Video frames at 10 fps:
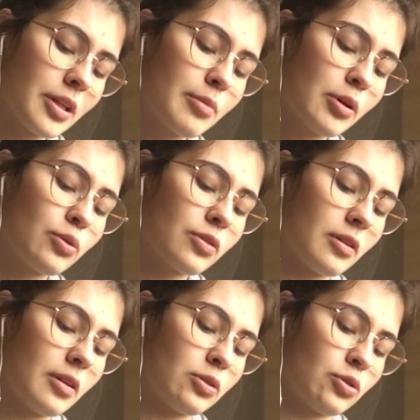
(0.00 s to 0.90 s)
не могу
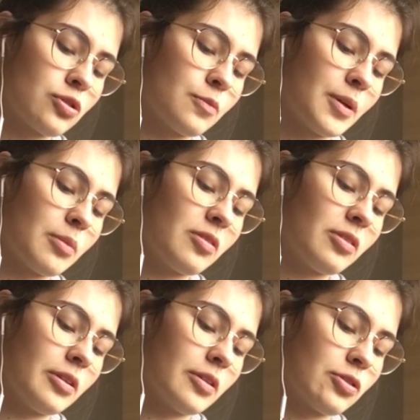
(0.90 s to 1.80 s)
сказать то, что прям
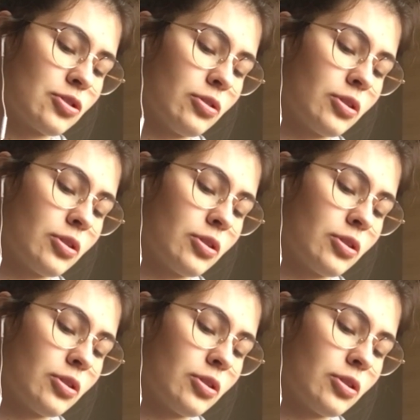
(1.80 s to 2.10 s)
сильно тяжело